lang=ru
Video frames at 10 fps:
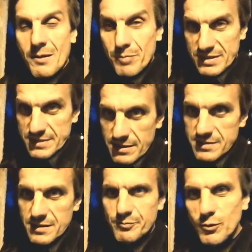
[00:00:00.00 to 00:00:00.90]

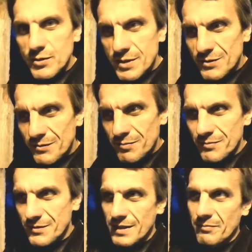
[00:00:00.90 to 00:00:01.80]
проситься к Путину
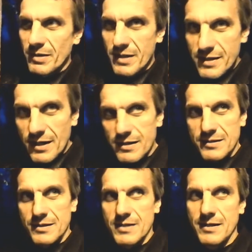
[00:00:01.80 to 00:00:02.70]
на покаяние,
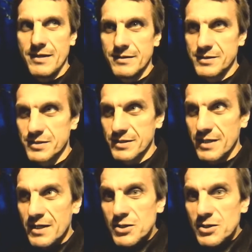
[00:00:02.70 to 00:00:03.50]
на коленочки,